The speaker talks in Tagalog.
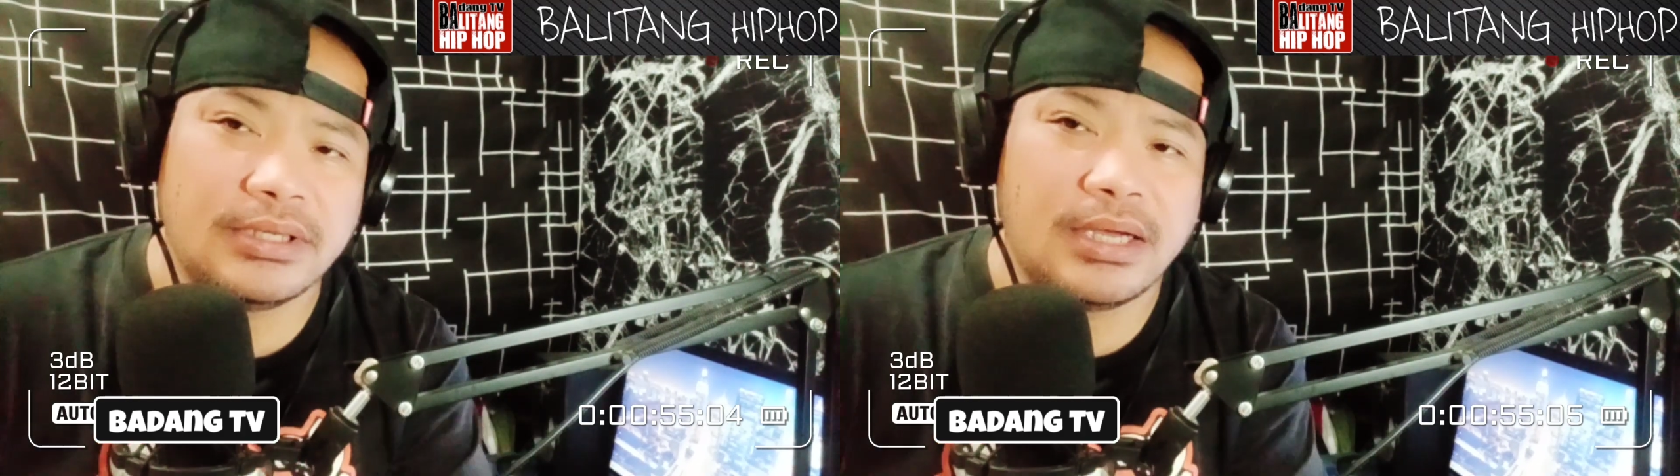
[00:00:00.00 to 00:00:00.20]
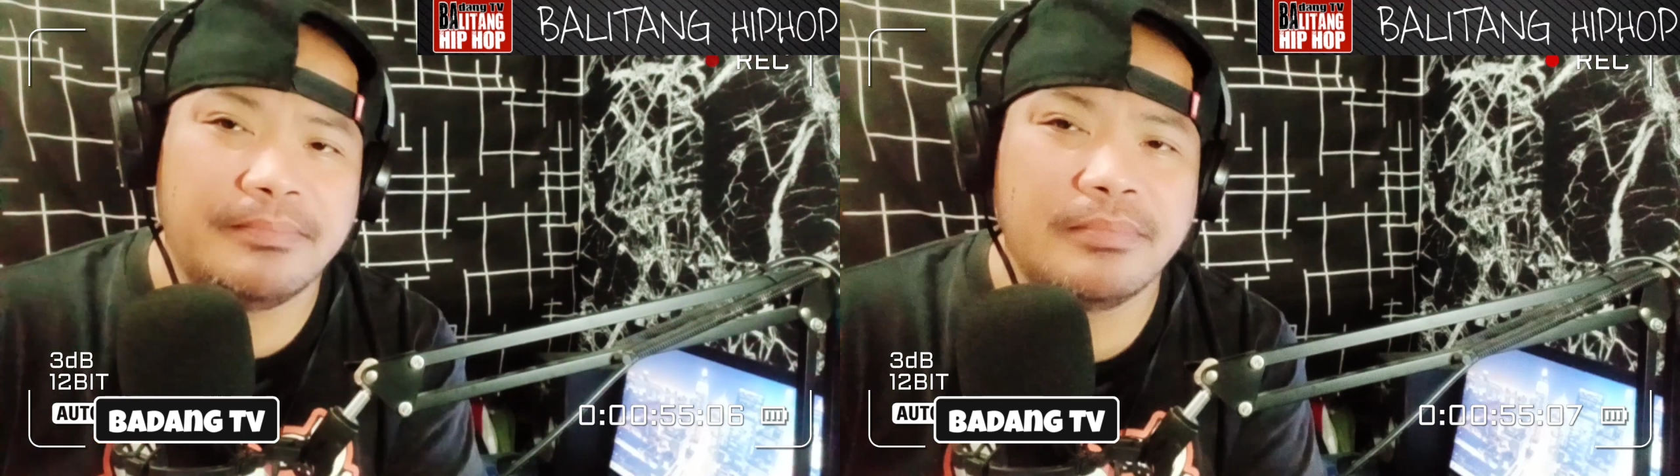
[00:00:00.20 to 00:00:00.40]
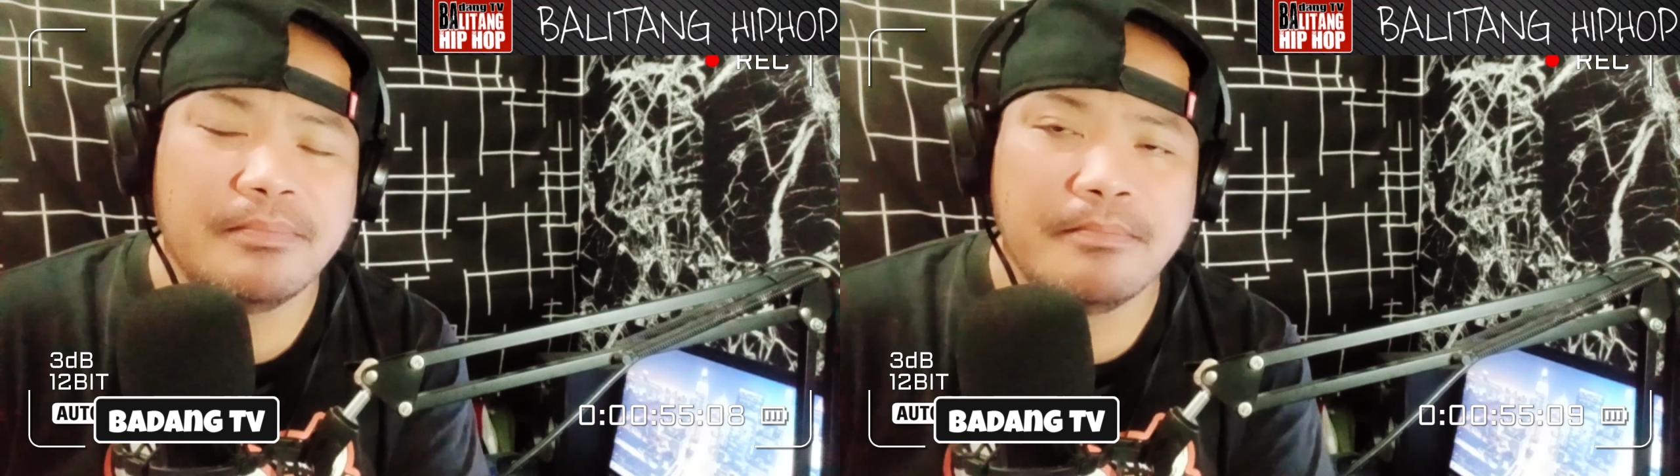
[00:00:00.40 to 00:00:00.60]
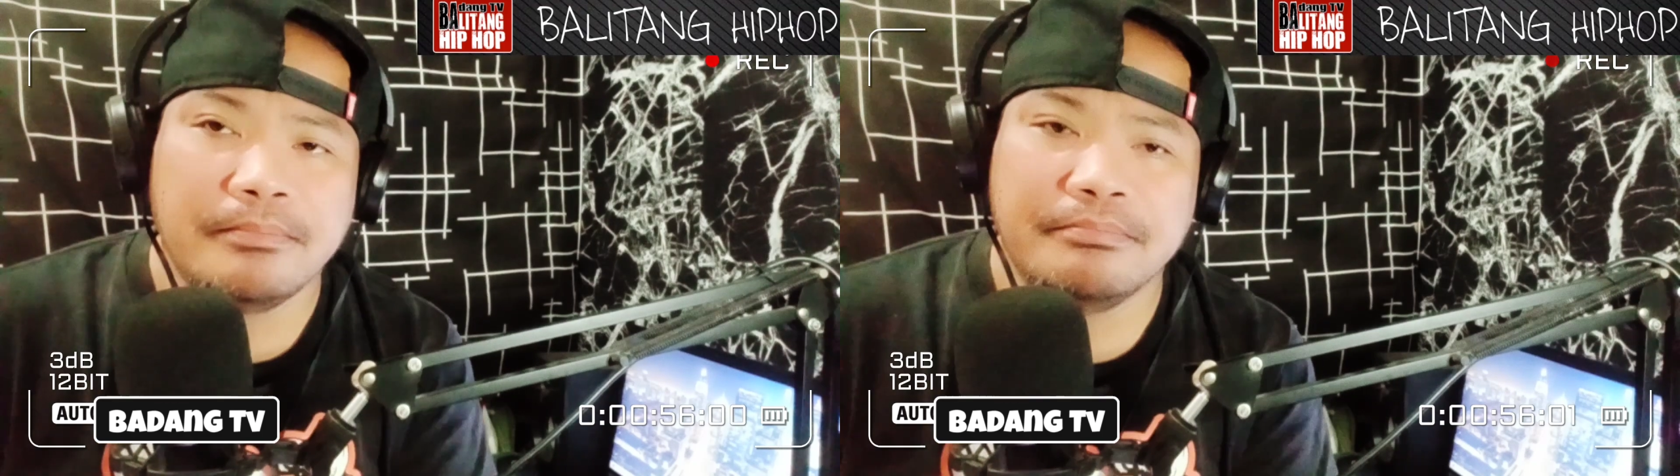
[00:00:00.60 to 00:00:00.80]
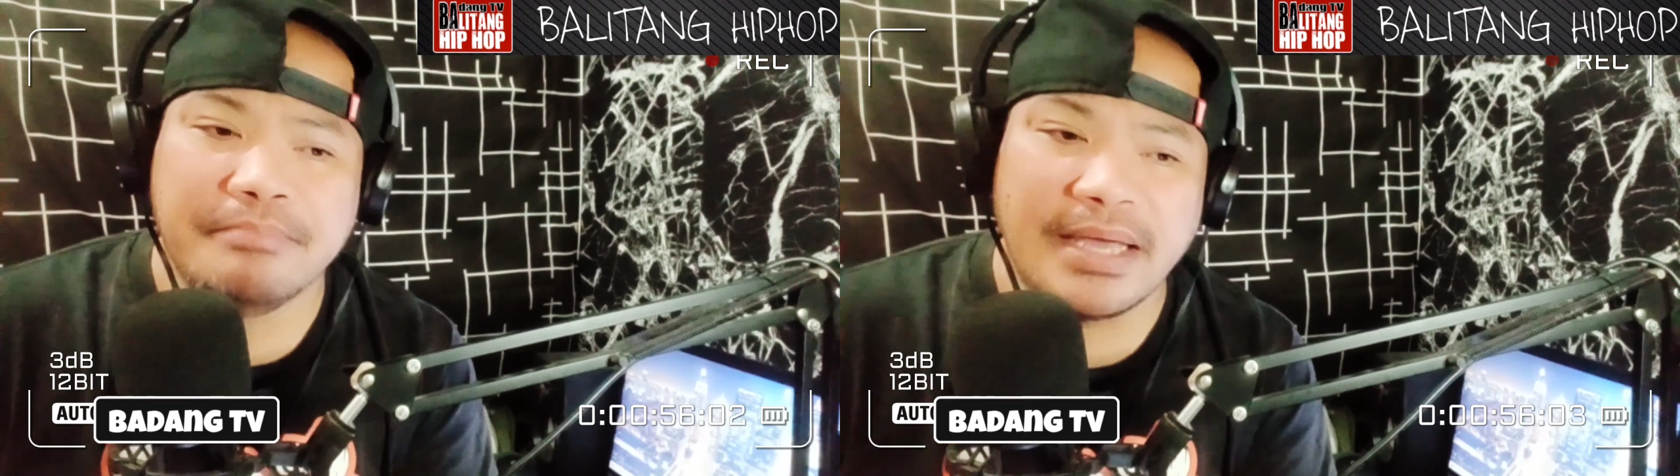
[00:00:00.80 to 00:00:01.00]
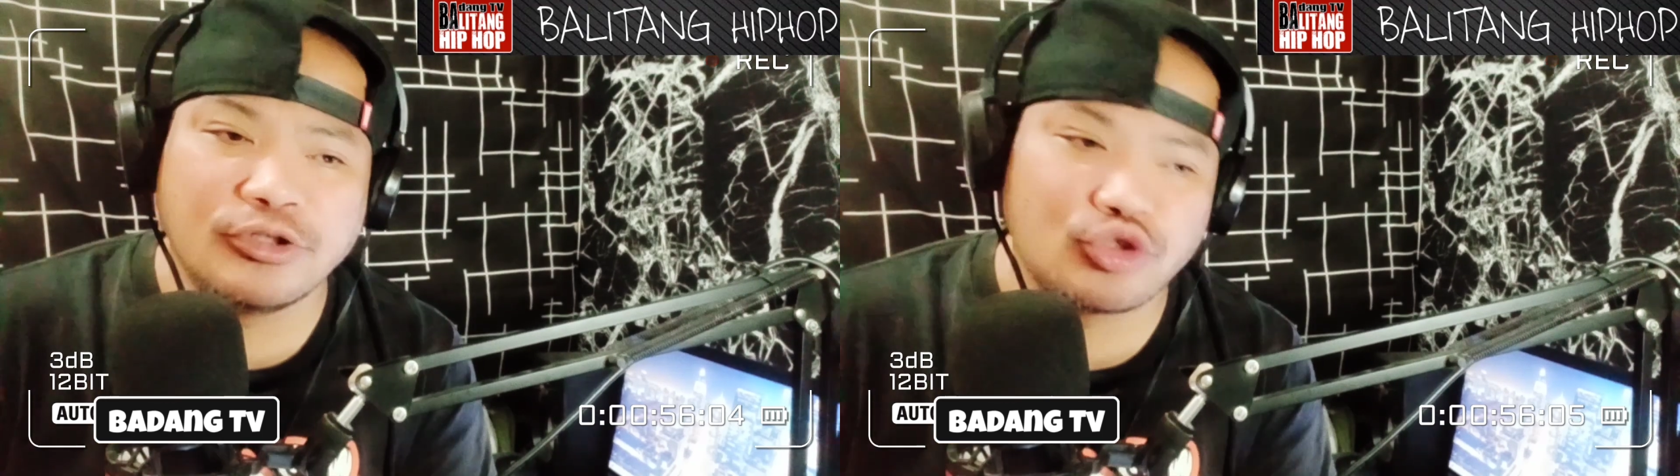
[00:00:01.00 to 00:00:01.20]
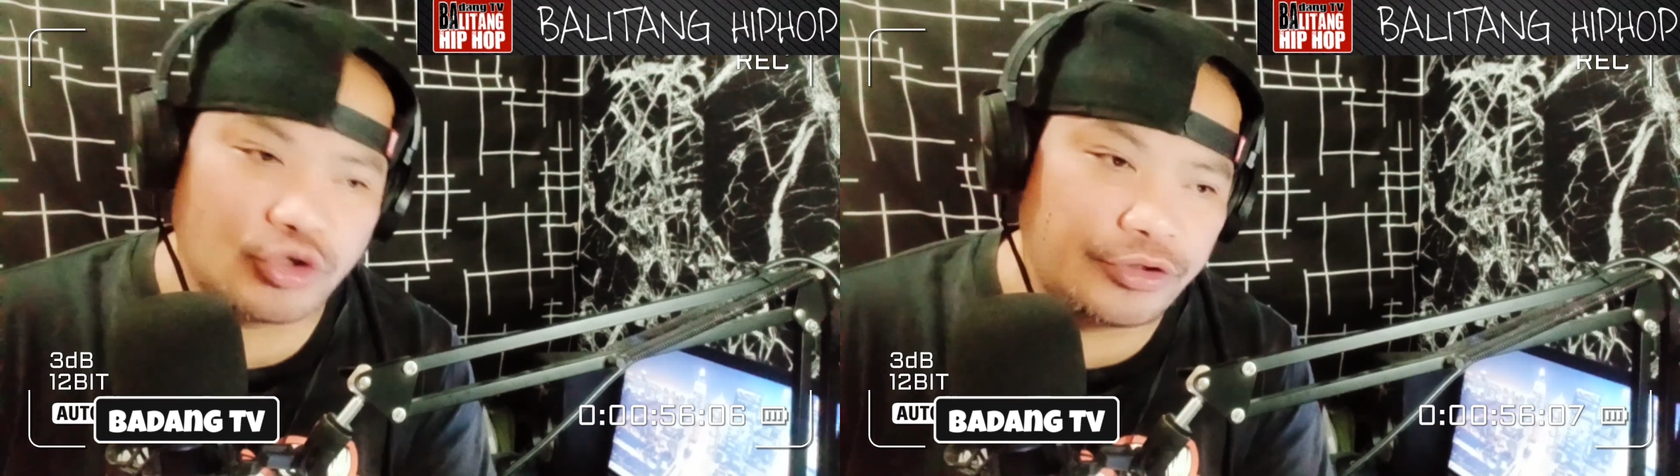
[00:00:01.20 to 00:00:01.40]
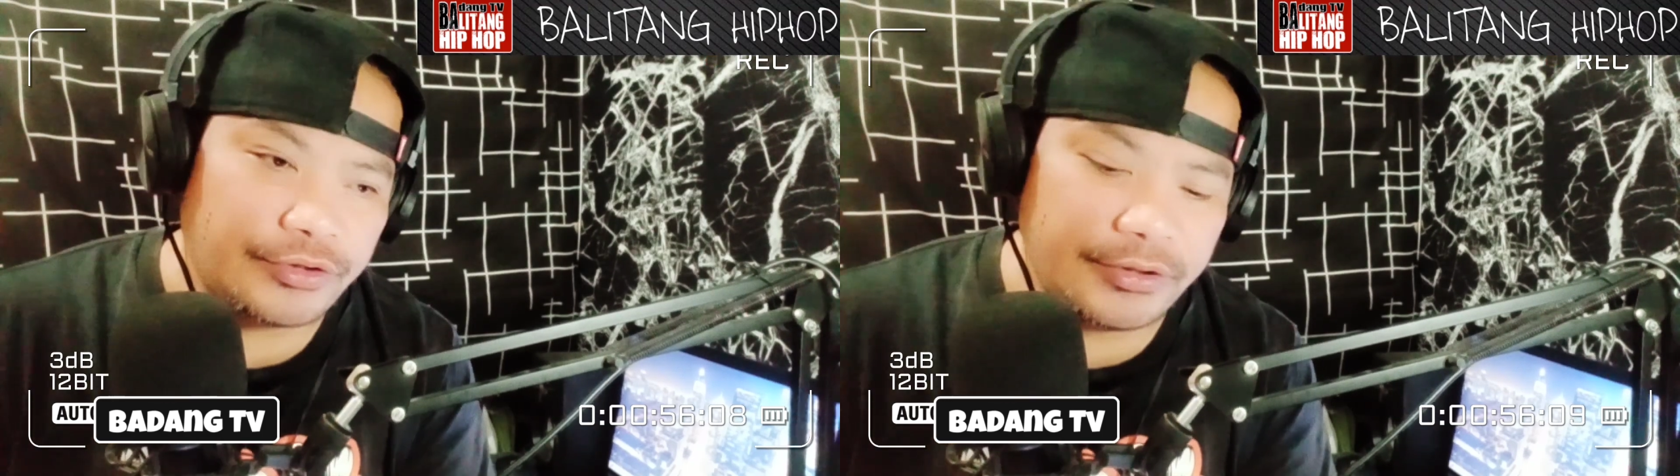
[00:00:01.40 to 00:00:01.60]
uh,
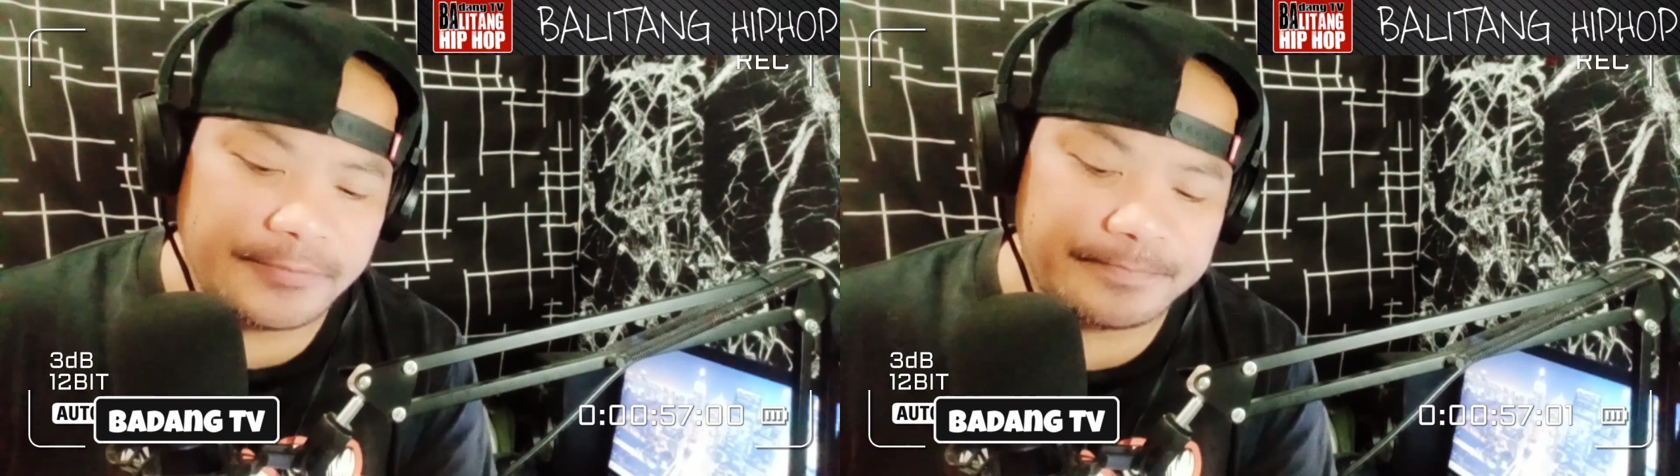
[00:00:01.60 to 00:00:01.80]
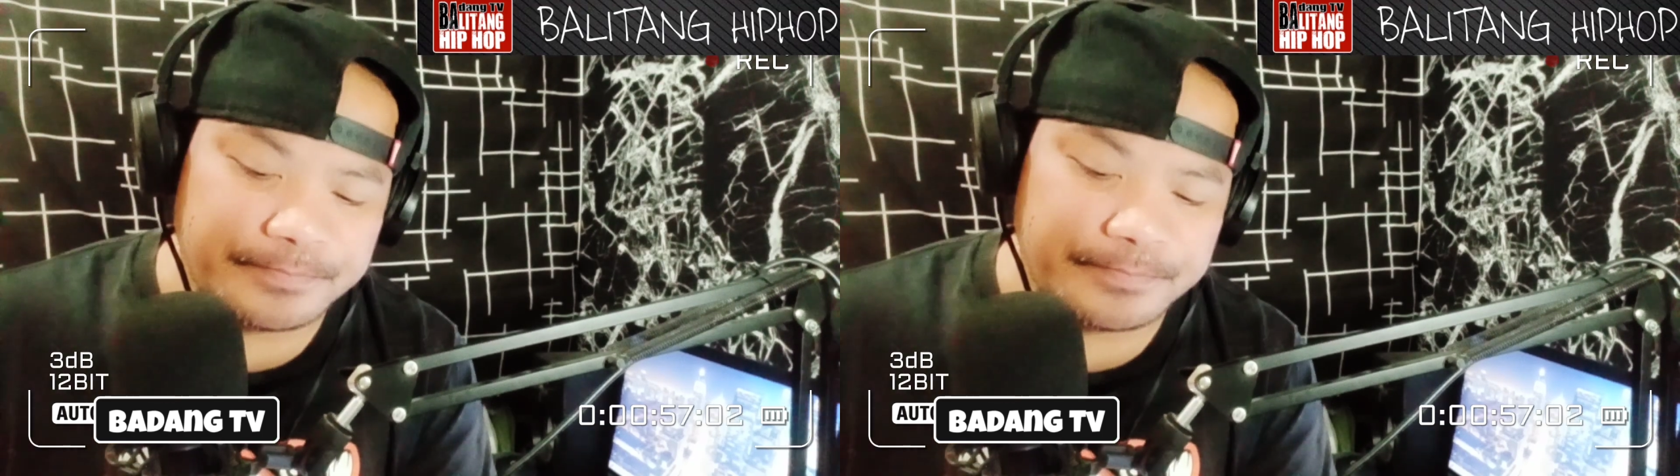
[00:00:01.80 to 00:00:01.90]
Benson, no?